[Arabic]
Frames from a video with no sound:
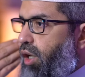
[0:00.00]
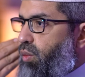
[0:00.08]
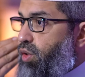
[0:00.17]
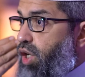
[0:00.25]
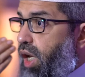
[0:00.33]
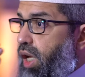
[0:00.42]

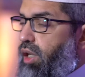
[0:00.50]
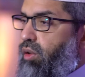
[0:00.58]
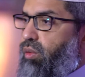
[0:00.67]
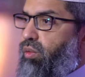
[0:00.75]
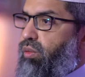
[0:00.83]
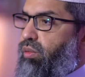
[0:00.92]

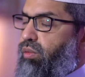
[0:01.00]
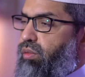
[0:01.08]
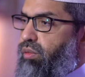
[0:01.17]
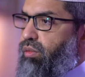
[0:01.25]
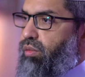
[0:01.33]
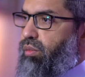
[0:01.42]
نشاهد
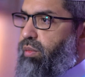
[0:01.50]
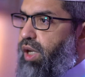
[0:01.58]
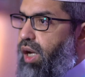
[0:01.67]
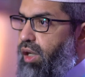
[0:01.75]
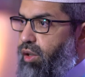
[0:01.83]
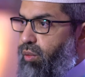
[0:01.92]

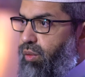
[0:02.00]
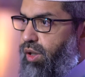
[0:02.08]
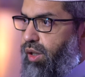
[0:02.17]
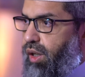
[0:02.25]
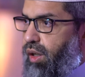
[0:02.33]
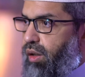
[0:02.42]

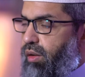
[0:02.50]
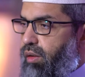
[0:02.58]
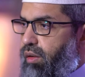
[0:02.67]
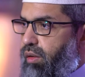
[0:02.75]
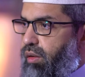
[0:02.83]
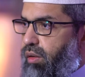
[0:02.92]
بأعيننا
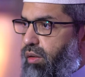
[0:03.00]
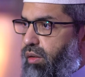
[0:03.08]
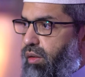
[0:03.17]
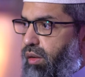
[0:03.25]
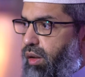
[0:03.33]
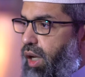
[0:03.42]

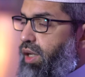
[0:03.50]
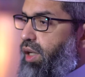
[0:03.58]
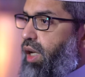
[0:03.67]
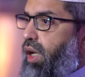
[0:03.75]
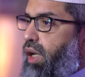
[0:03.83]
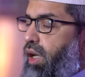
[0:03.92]
أن
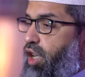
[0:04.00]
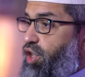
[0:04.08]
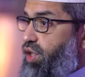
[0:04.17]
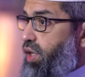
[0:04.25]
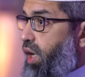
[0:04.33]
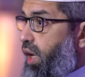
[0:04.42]

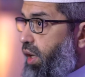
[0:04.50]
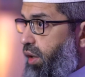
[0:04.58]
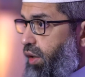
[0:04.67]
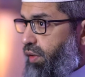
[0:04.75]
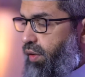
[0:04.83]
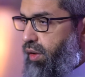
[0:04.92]
أشياء
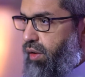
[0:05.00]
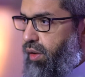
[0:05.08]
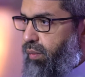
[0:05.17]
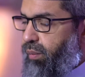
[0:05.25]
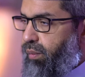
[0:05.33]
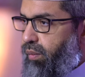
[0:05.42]

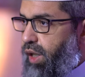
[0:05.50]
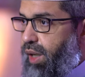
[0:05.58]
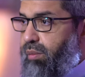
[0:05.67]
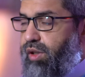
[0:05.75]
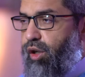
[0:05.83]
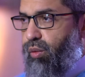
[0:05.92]
كثيرة
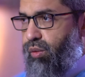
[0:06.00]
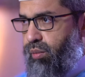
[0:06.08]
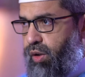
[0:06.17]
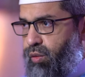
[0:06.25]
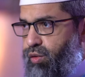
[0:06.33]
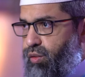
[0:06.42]
لم تكن
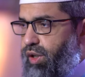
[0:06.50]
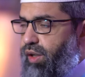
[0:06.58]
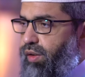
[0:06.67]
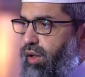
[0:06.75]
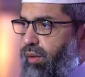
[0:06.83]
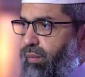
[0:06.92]

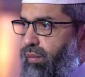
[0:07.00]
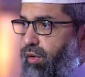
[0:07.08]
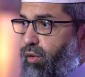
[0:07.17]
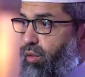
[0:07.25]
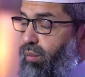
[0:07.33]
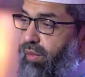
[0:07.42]
موجودة
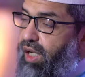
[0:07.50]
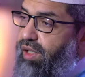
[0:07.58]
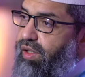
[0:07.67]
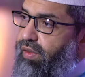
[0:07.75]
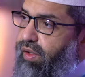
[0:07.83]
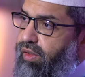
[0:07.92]
ثم
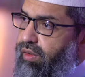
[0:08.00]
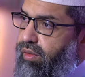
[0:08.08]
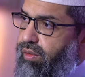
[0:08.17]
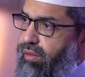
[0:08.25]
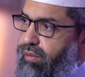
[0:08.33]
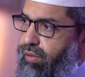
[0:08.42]
حدثت
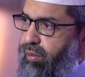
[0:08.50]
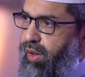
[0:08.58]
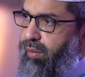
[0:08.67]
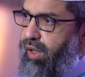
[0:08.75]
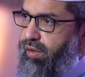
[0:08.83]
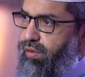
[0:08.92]
فيما
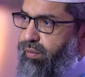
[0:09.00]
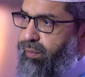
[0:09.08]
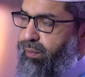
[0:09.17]
بعد